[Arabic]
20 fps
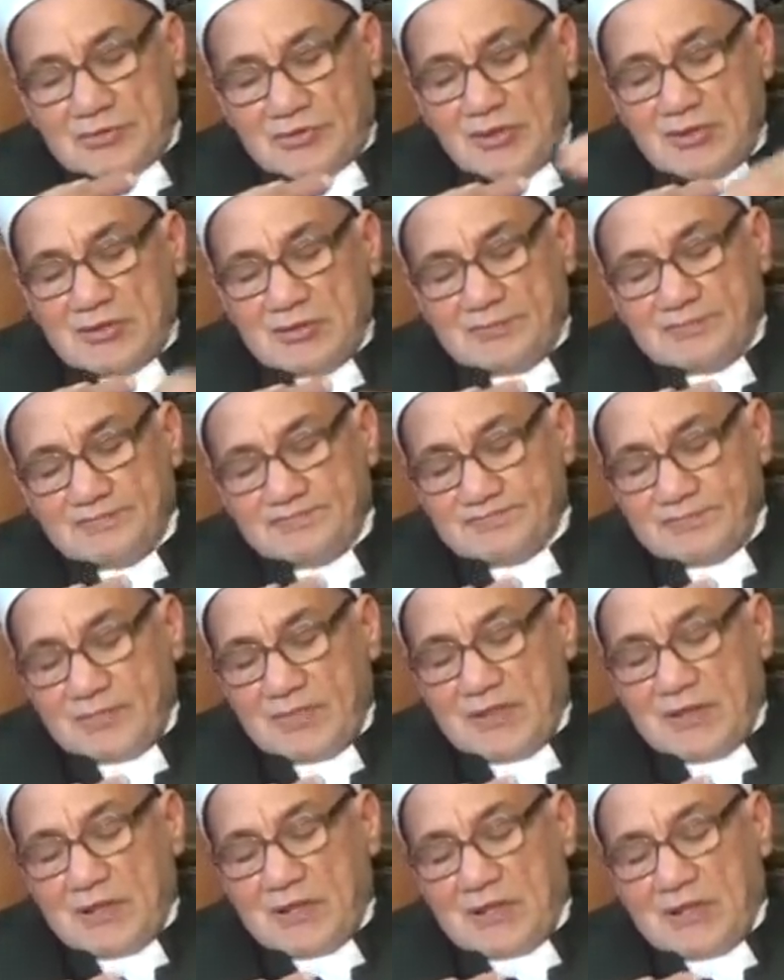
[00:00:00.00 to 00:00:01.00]
طيب
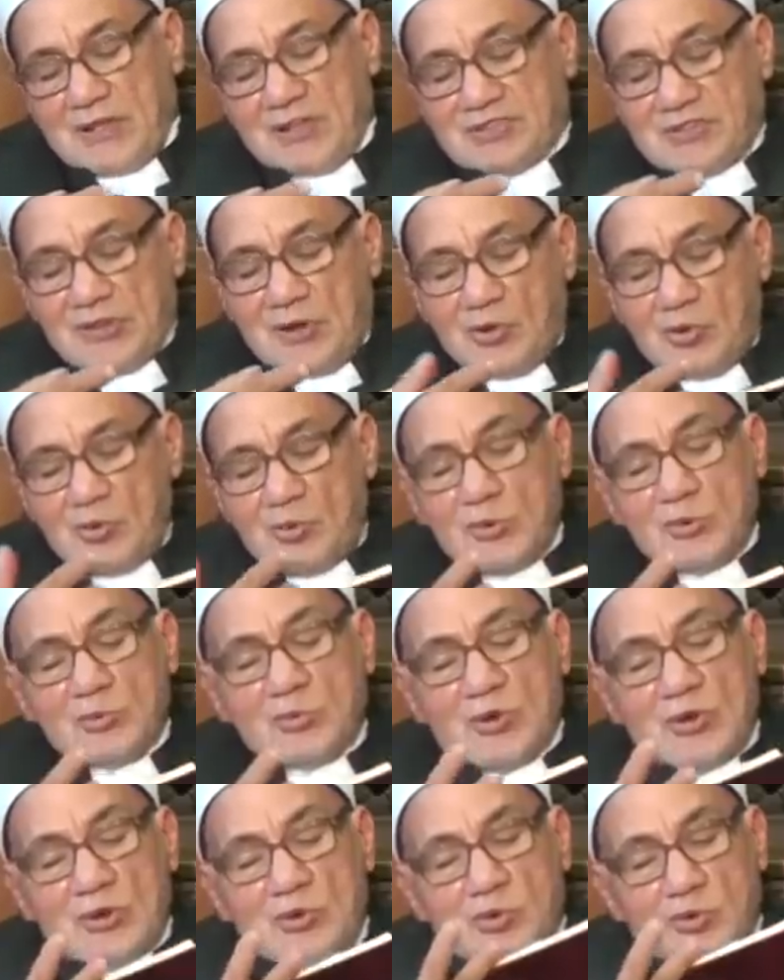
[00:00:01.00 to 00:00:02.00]
إذ
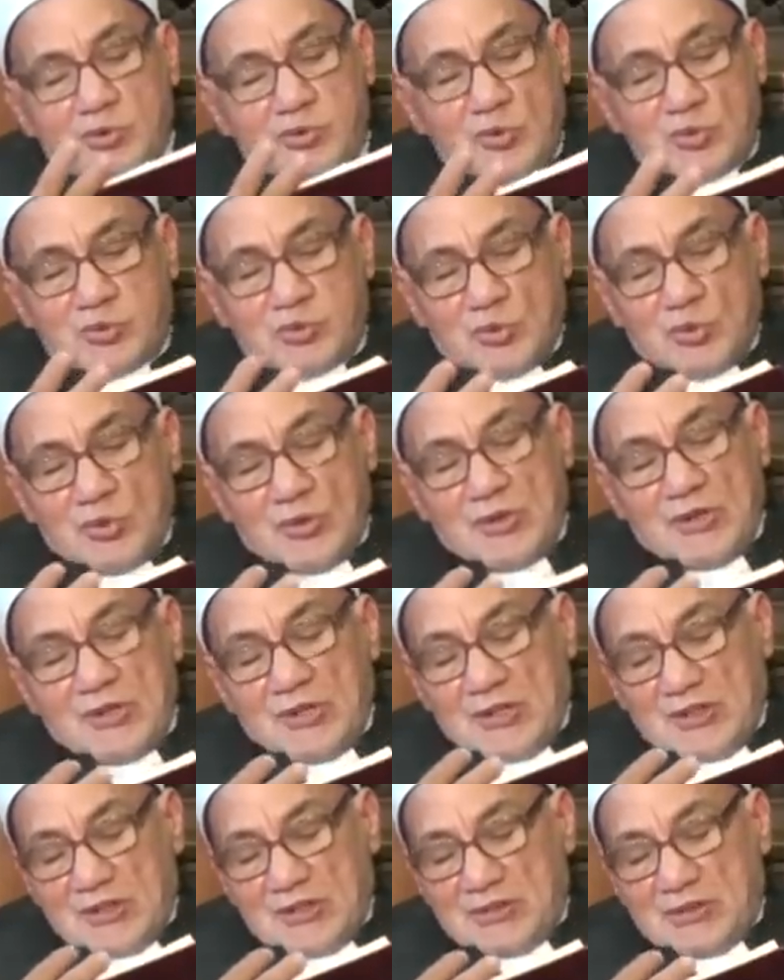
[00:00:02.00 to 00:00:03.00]
العموم والخصوص
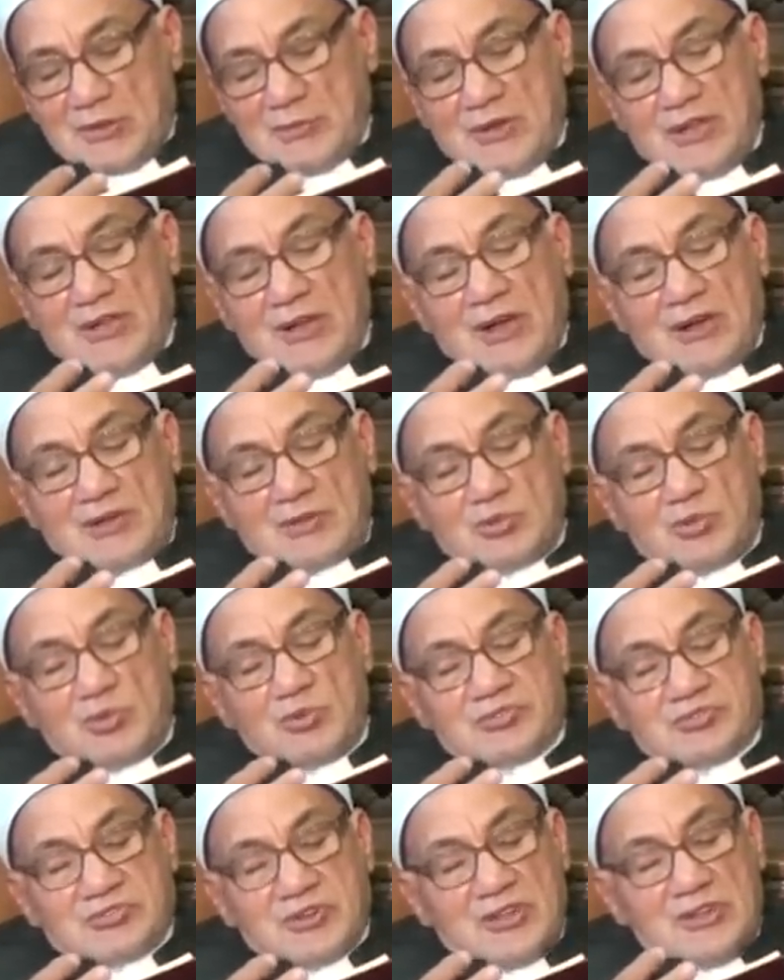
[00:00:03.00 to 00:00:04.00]
إنما يعرض
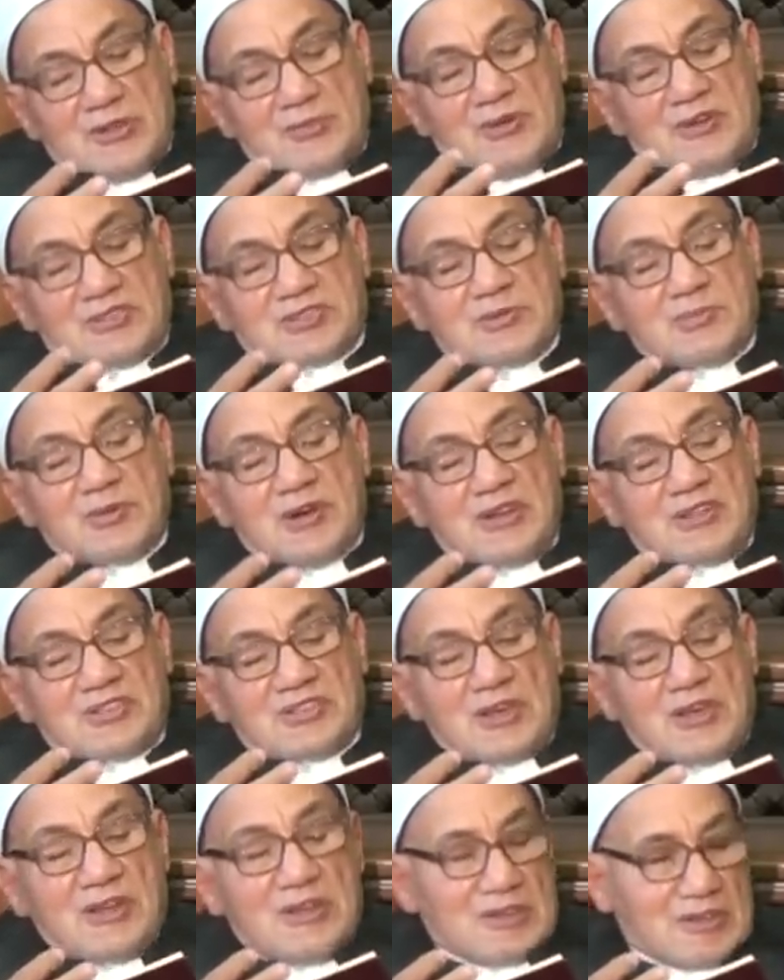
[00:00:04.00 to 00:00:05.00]
للشيء باعتبار
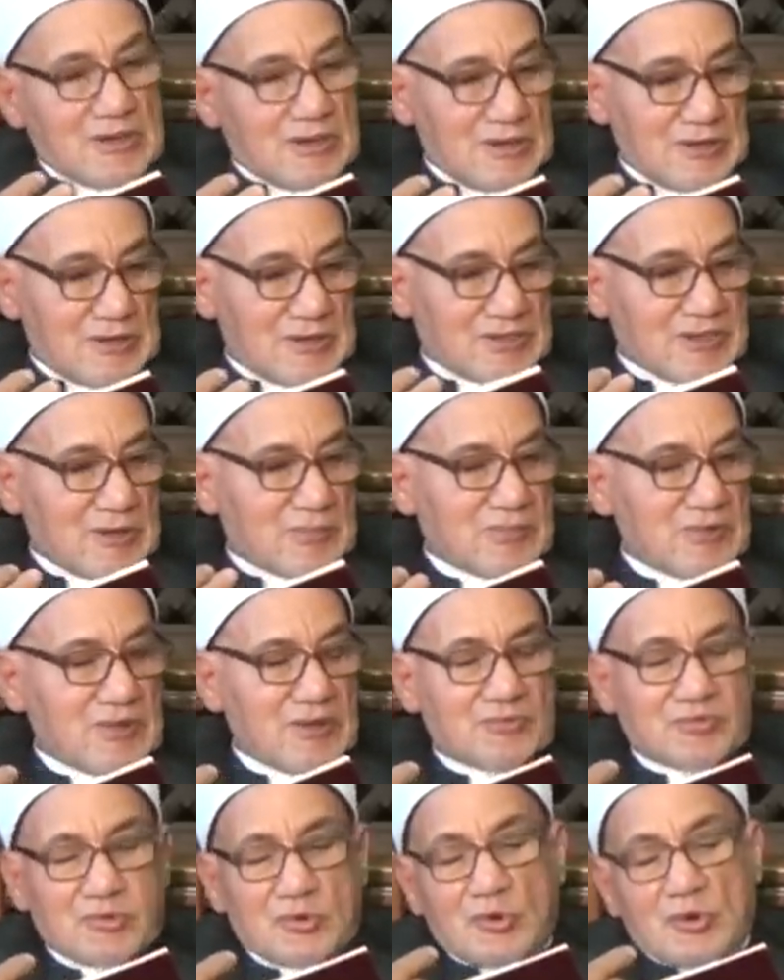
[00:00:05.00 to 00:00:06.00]
ذلك كتبت
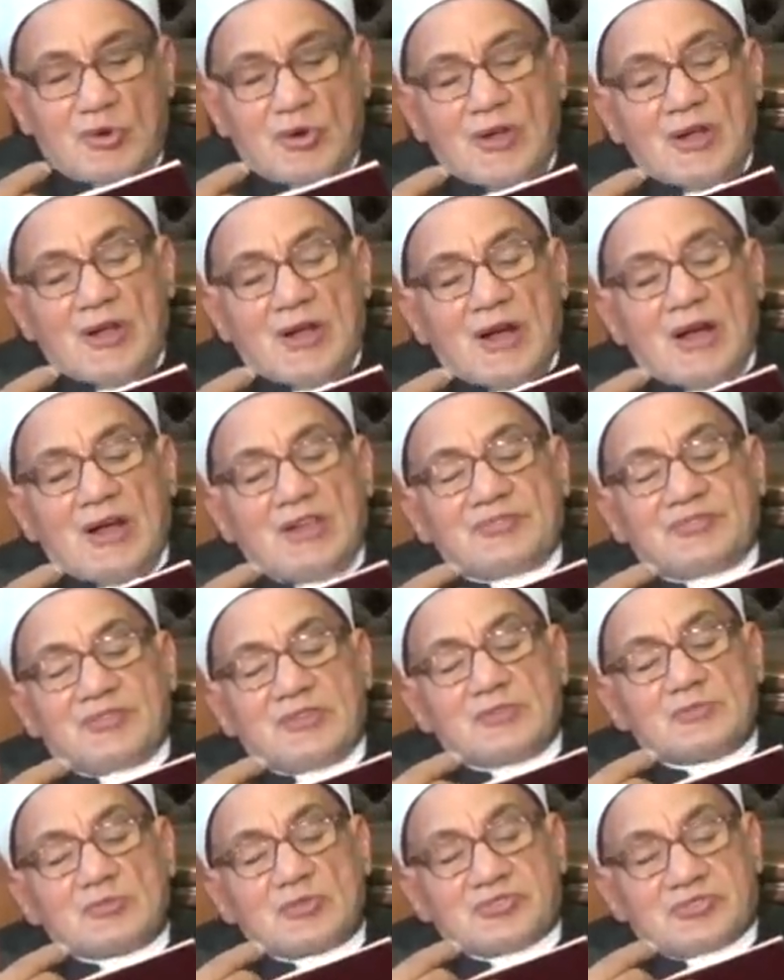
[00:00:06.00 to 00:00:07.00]
نفوه أي,
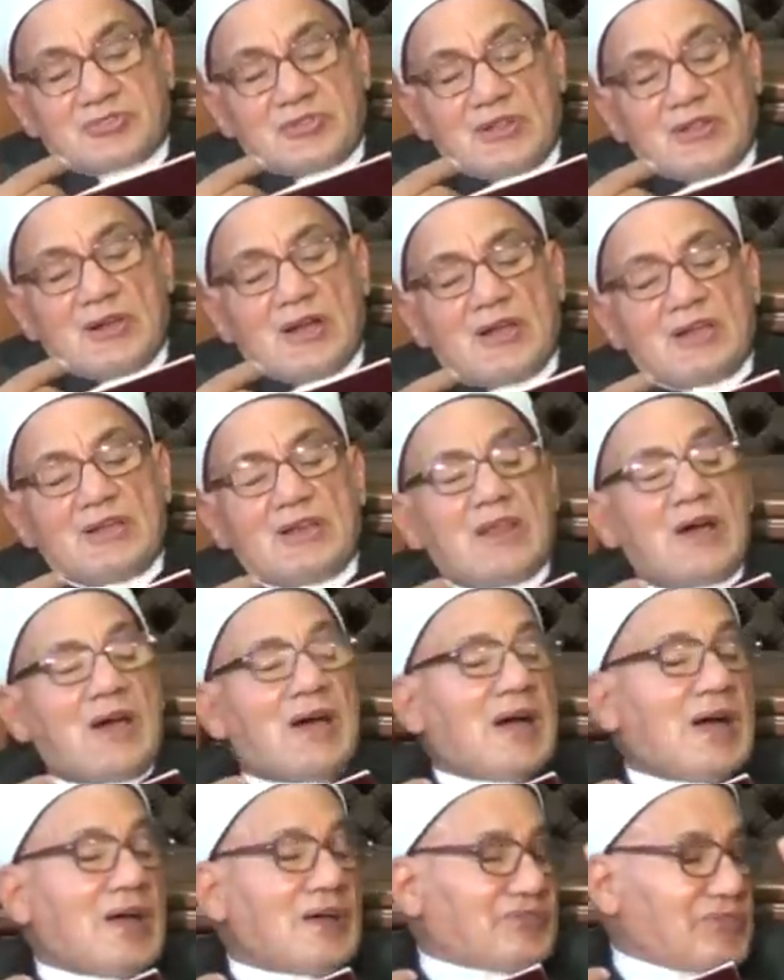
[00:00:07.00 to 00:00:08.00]
في مست... أي
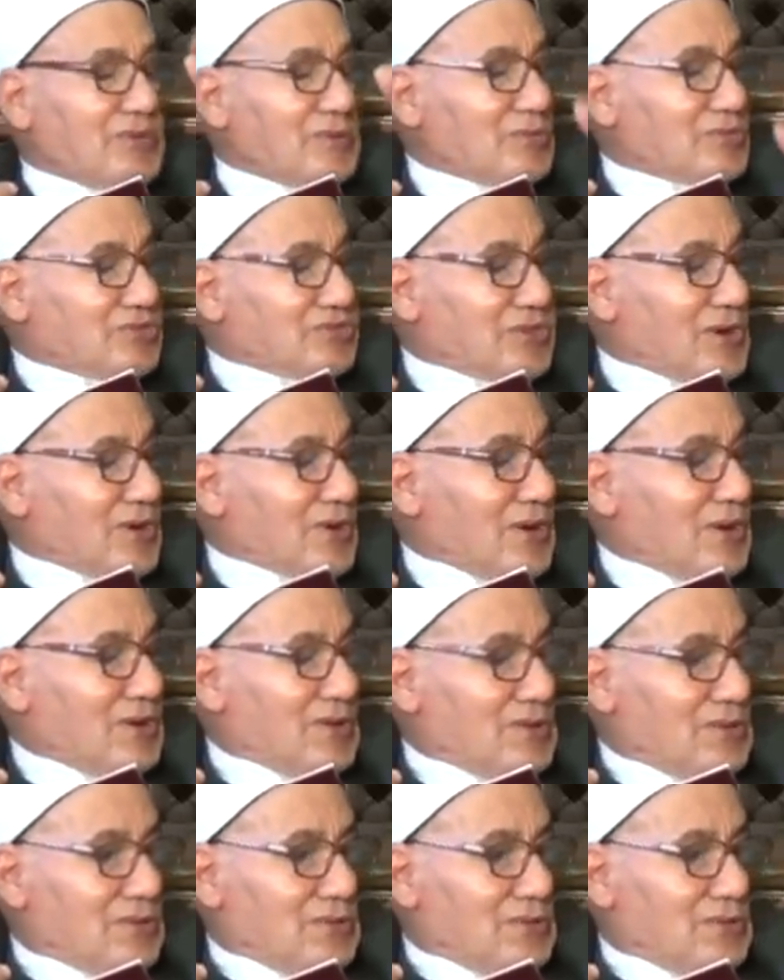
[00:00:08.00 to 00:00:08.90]
لا في مستوى